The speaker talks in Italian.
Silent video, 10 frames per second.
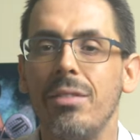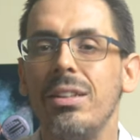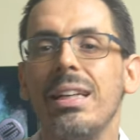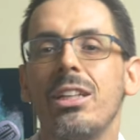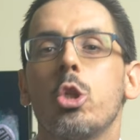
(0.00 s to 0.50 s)

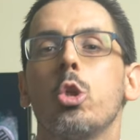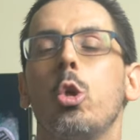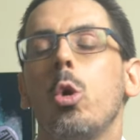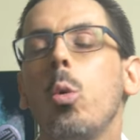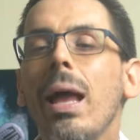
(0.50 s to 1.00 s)
vedere
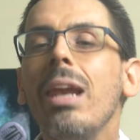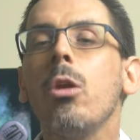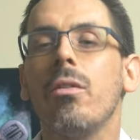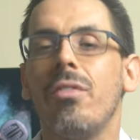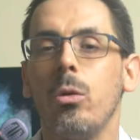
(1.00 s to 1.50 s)
solo
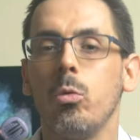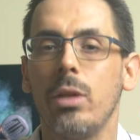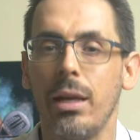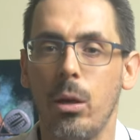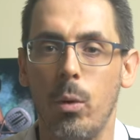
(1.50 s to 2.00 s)
quello e
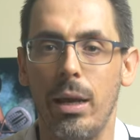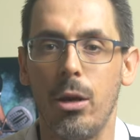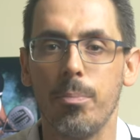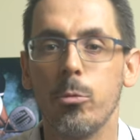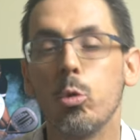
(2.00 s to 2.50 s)
valutare
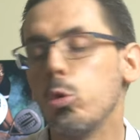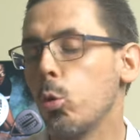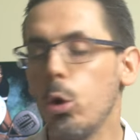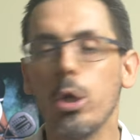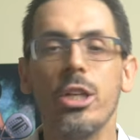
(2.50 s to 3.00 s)
quello. Tutto
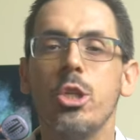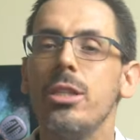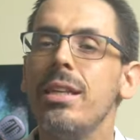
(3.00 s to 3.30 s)
quello che c'è